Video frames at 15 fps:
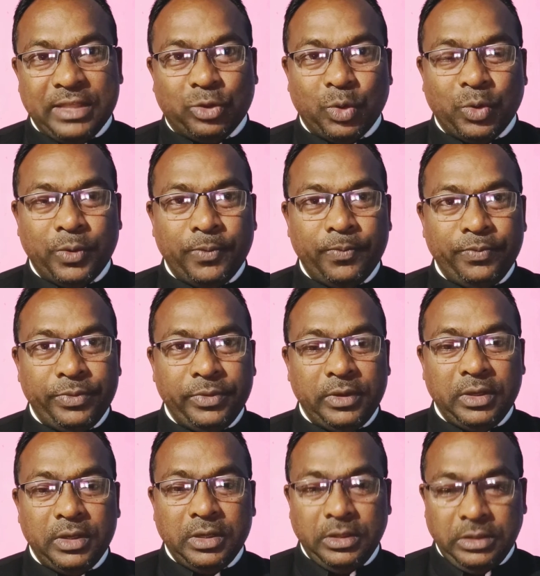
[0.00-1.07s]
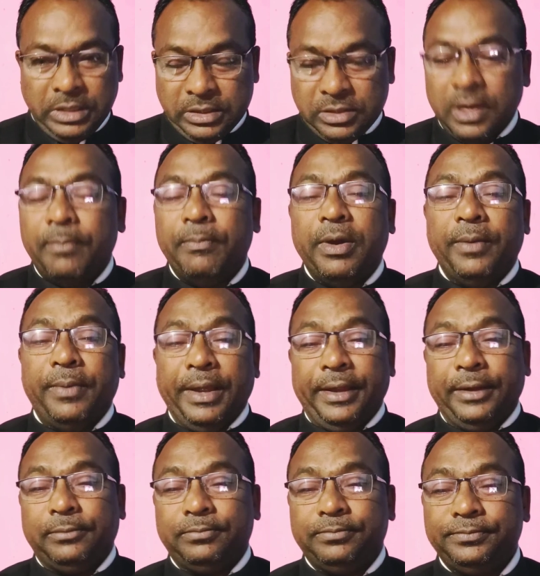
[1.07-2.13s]
दे तो ये संभव
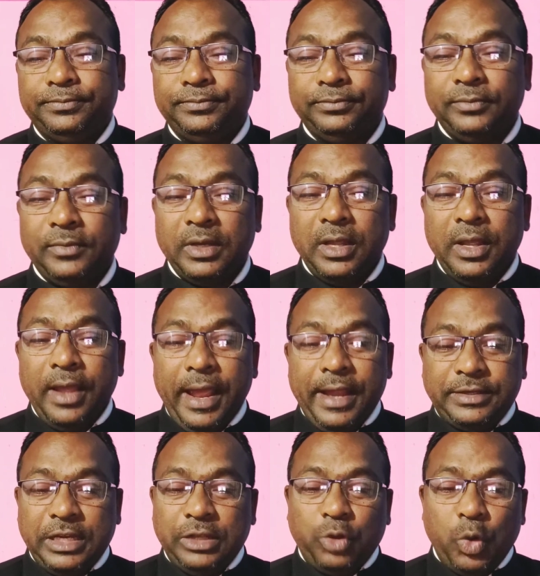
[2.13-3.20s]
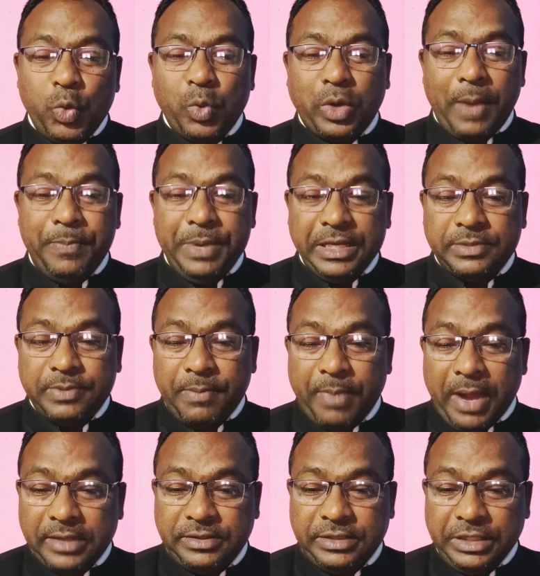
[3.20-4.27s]
है ऐसे दोनों का बीच में
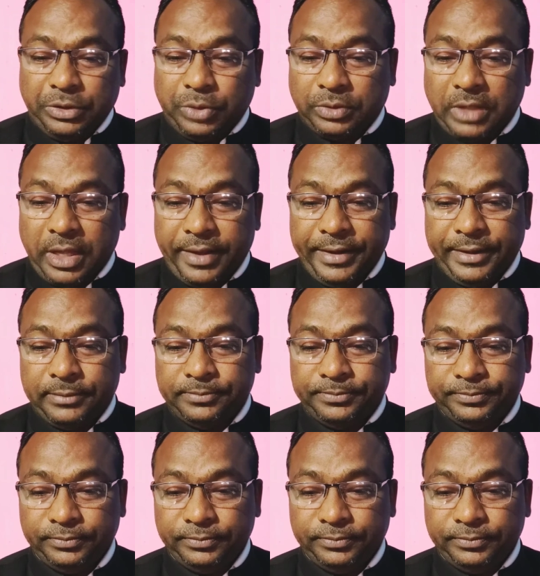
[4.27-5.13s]
बातचीत होता है